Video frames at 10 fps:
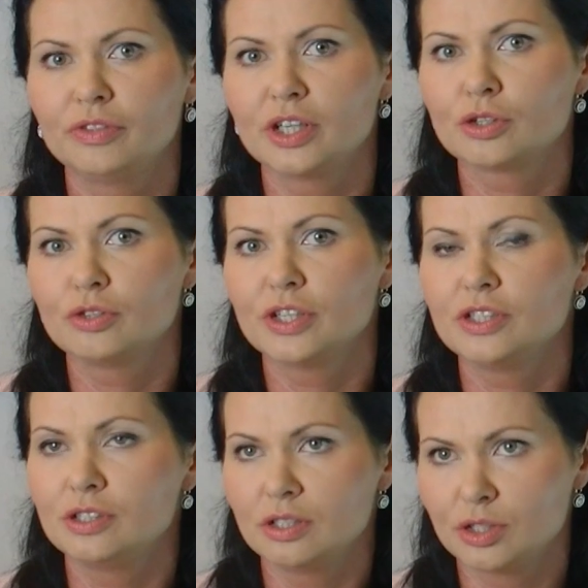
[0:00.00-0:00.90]
Większość
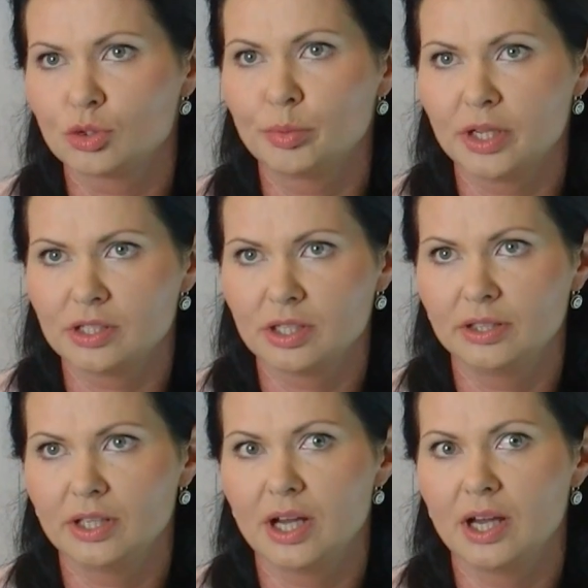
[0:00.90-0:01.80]
właścicieli skupia
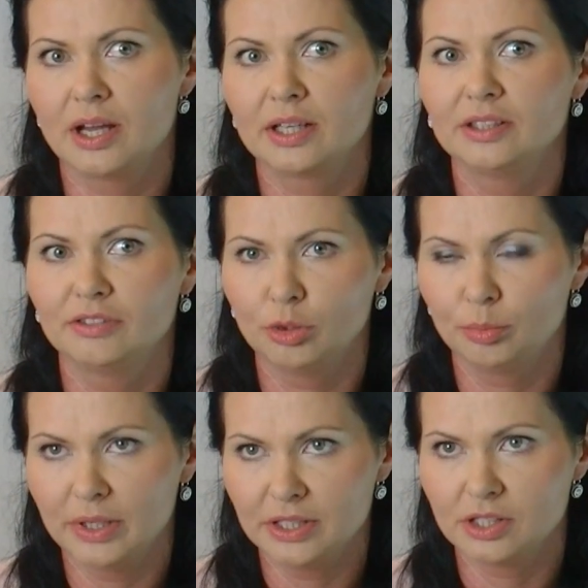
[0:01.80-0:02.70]
się na
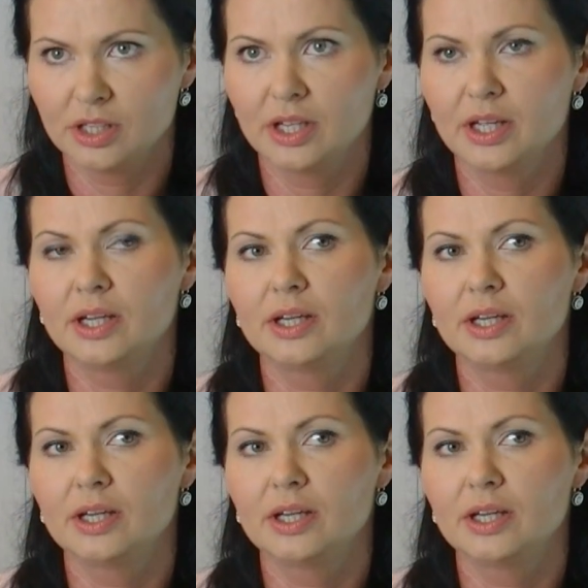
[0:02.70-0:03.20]
redevelopmencie,